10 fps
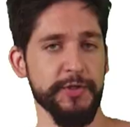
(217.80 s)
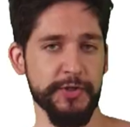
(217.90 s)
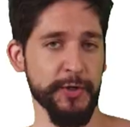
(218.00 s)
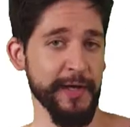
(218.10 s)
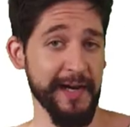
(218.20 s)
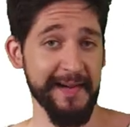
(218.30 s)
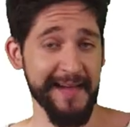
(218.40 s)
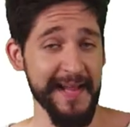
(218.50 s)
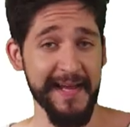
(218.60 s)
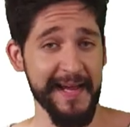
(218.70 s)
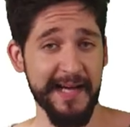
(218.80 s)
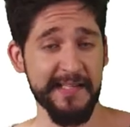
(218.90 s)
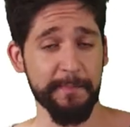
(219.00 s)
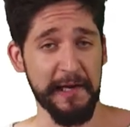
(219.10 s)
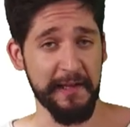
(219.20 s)
Ci sono in realtà dei
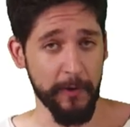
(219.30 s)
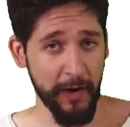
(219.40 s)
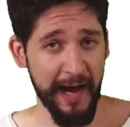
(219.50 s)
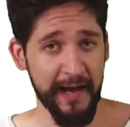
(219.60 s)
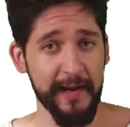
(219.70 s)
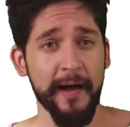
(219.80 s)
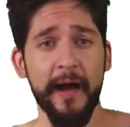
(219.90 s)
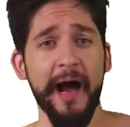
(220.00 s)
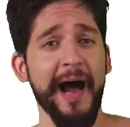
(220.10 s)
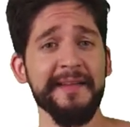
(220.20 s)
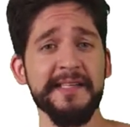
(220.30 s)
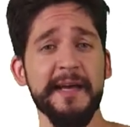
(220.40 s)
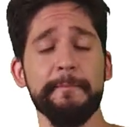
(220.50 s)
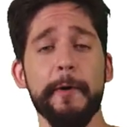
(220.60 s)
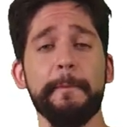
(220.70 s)
casi particolari, ad
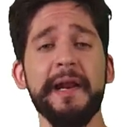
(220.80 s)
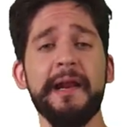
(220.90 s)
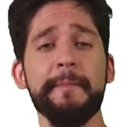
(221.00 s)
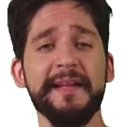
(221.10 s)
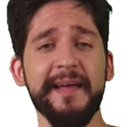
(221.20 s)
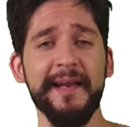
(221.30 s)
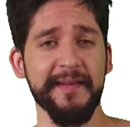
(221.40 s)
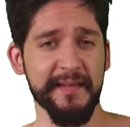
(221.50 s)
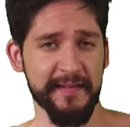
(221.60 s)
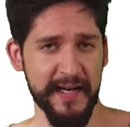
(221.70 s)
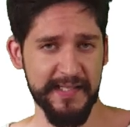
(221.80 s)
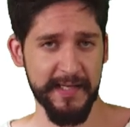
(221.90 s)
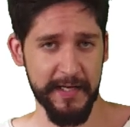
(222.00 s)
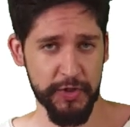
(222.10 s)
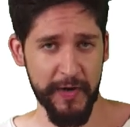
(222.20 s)
esempio, per le materie di
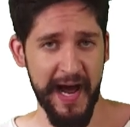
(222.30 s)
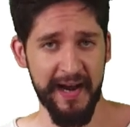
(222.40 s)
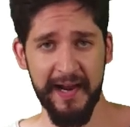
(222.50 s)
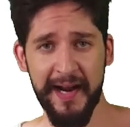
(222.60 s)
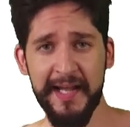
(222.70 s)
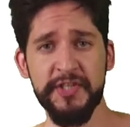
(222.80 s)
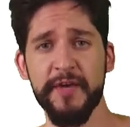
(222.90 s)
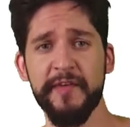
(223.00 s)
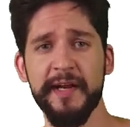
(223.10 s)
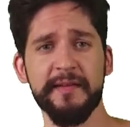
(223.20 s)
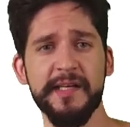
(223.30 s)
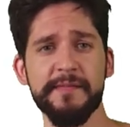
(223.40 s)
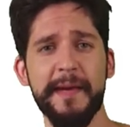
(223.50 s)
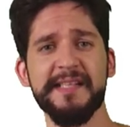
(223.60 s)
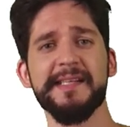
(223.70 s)
interesse regionale la legge viene
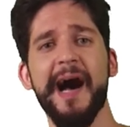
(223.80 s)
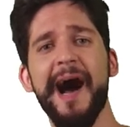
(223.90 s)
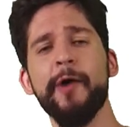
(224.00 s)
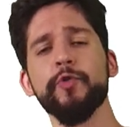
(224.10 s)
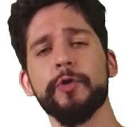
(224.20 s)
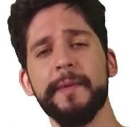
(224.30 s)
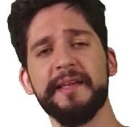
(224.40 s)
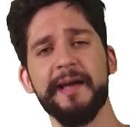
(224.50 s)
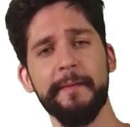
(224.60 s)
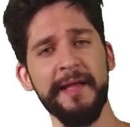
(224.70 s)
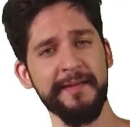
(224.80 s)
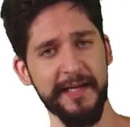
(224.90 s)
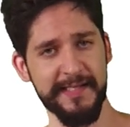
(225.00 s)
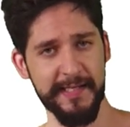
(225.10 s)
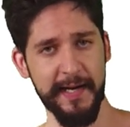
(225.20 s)
trasmessa automaticamente
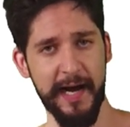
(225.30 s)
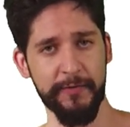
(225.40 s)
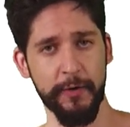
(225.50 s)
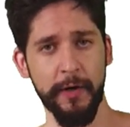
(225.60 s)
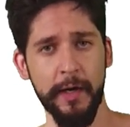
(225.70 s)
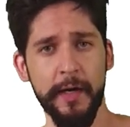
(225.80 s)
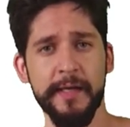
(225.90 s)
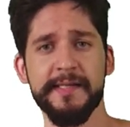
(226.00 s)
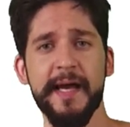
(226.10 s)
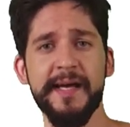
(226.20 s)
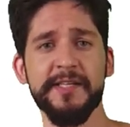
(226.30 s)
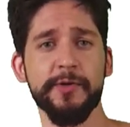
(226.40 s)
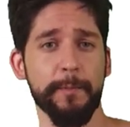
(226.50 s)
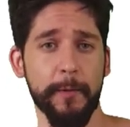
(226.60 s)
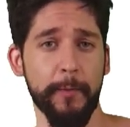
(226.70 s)
al Senato. Se
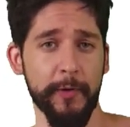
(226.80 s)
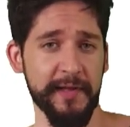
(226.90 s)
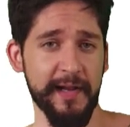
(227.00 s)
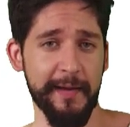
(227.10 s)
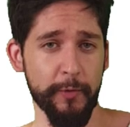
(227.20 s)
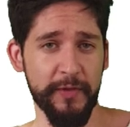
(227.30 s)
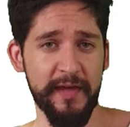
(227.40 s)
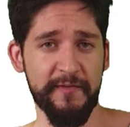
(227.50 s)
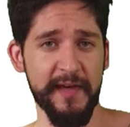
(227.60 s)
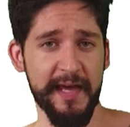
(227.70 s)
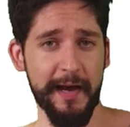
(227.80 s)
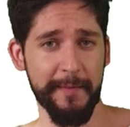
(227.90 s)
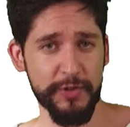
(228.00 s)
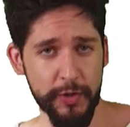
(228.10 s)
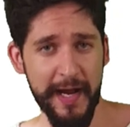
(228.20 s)
esso propone delle modifiche a
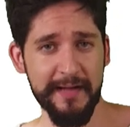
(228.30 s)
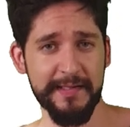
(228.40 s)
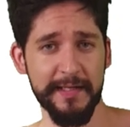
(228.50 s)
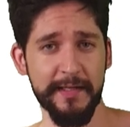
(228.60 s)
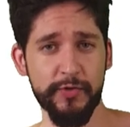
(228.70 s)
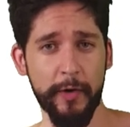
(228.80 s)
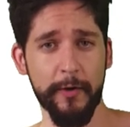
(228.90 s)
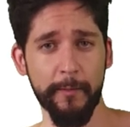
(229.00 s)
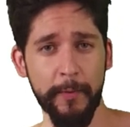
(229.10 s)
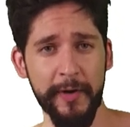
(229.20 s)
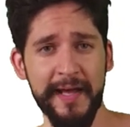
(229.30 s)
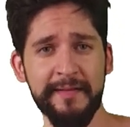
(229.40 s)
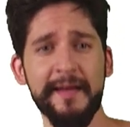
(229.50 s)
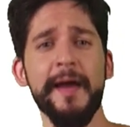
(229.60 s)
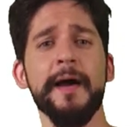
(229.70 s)
maggioranza dei suoi
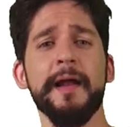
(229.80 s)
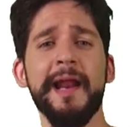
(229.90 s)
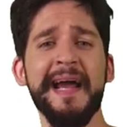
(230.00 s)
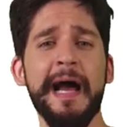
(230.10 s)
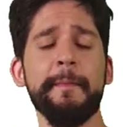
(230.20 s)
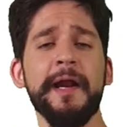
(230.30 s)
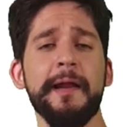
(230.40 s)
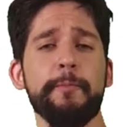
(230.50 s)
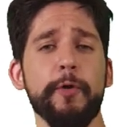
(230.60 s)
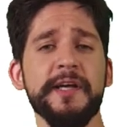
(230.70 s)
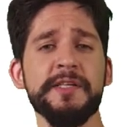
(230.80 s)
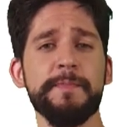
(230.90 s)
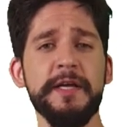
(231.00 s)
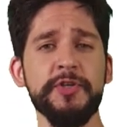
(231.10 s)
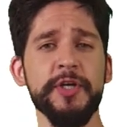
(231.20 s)
componenti, la Camera le può
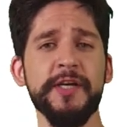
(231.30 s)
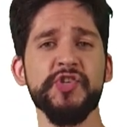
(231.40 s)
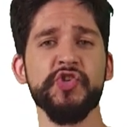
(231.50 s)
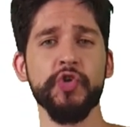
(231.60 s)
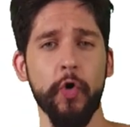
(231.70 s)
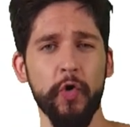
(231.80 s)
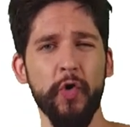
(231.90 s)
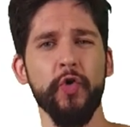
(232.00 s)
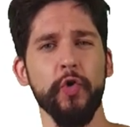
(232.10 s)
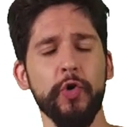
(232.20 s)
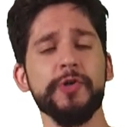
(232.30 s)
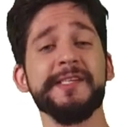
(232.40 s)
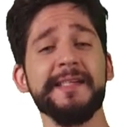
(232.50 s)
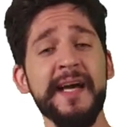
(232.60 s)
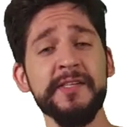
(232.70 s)
respingere solo con lo
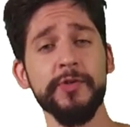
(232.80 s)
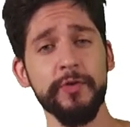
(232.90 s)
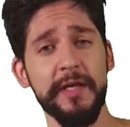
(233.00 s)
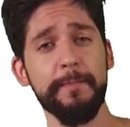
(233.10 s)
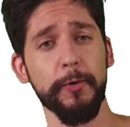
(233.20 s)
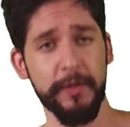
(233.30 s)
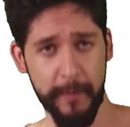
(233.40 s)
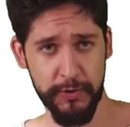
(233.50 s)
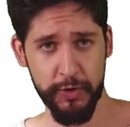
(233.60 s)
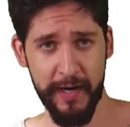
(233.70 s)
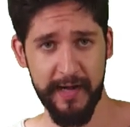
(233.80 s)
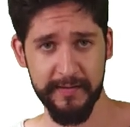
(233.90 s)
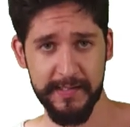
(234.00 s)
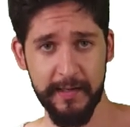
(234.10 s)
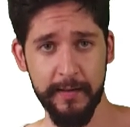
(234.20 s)
stesso tipo di
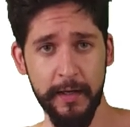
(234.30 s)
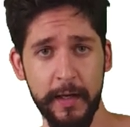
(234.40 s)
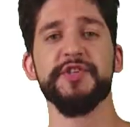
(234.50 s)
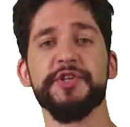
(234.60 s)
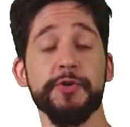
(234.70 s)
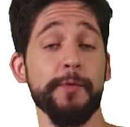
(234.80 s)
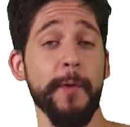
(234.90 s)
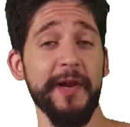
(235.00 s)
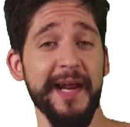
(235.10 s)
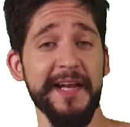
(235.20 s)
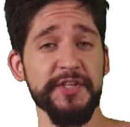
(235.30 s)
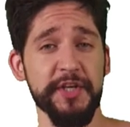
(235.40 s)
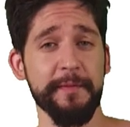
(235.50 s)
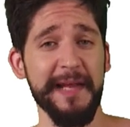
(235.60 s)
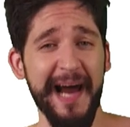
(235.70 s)
maggioranza. Ci sono poi la
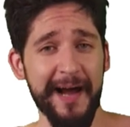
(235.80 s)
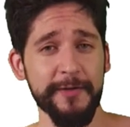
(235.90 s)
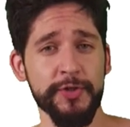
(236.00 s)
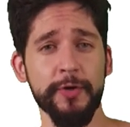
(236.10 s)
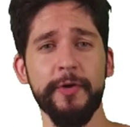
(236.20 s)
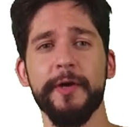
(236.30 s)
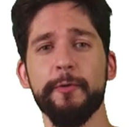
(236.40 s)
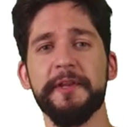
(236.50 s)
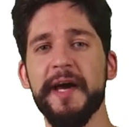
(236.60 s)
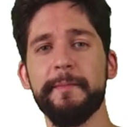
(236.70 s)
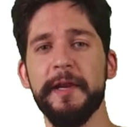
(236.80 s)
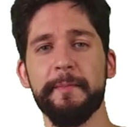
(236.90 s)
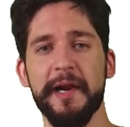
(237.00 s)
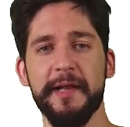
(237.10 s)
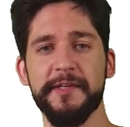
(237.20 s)
legge di bilancio, i cui
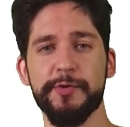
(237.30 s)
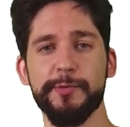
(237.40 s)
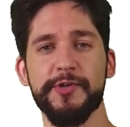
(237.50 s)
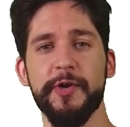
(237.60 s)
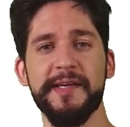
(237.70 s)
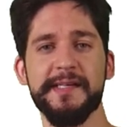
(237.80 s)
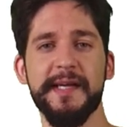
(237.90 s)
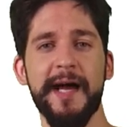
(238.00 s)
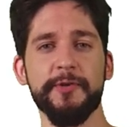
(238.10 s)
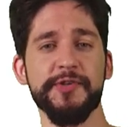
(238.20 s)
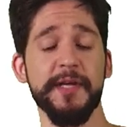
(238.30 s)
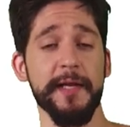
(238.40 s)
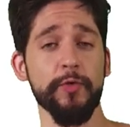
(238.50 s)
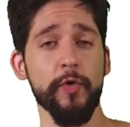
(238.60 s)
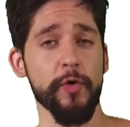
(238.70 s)
termini per la discussione in Senato si
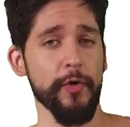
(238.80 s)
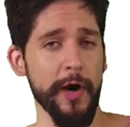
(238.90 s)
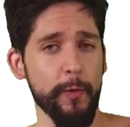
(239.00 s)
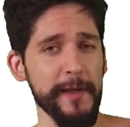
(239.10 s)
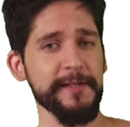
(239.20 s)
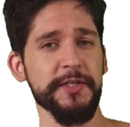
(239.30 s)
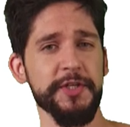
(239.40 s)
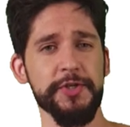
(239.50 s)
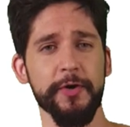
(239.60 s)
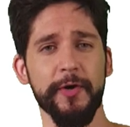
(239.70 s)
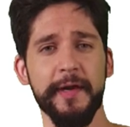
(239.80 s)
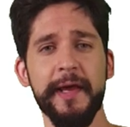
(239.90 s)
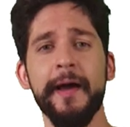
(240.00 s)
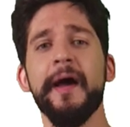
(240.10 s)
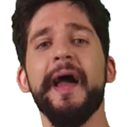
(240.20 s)
riducono a 15
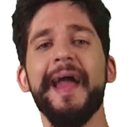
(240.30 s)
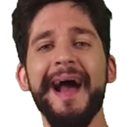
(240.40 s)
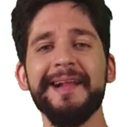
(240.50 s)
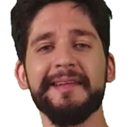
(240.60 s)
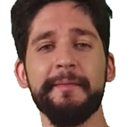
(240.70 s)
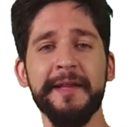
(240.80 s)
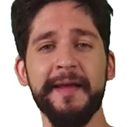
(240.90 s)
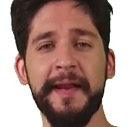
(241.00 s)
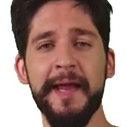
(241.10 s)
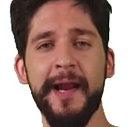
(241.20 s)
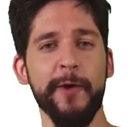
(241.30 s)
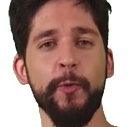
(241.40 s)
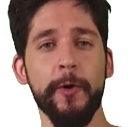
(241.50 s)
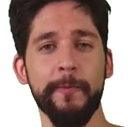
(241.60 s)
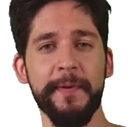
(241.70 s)
giorni, e altre materie la
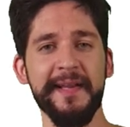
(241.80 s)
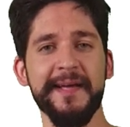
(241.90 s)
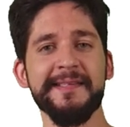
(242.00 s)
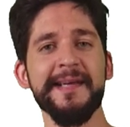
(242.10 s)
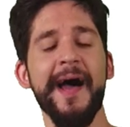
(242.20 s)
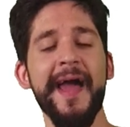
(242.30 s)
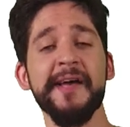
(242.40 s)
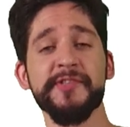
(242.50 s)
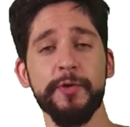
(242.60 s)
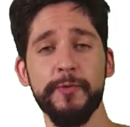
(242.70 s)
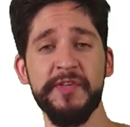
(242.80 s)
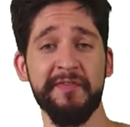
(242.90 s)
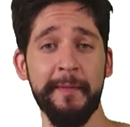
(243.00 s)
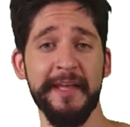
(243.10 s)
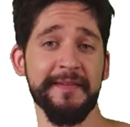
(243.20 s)
cui competenza è
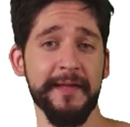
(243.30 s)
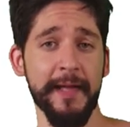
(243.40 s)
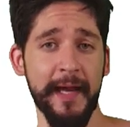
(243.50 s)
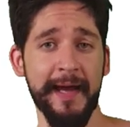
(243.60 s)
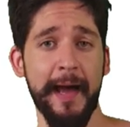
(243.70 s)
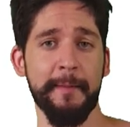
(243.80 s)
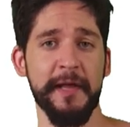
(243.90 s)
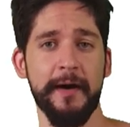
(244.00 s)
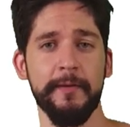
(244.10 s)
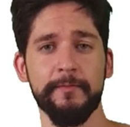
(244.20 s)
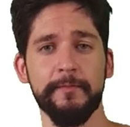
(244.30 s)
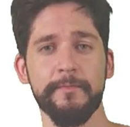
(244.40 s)
esclusivamente della Camera.